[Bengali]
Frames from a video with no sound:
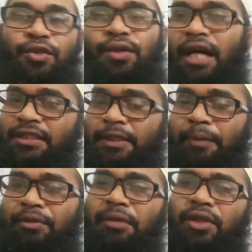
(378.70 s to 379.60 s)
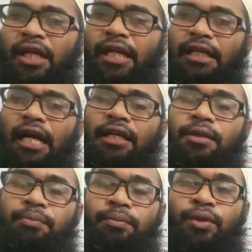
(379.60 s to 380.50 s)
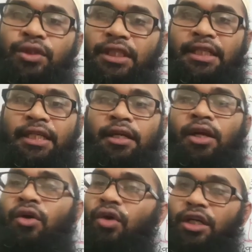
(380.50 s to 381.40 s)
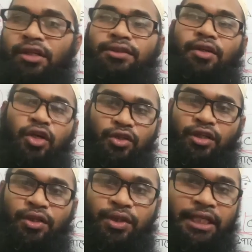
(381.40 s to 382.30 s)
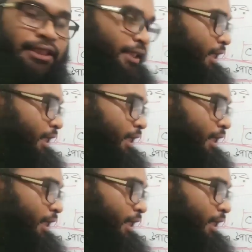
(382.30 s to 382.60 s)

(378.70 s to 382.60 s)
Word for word: জন্য আনছে এবং এই আনার মধ্যে থেকে অনেকগুলো ঘটনা ঘটে গেছে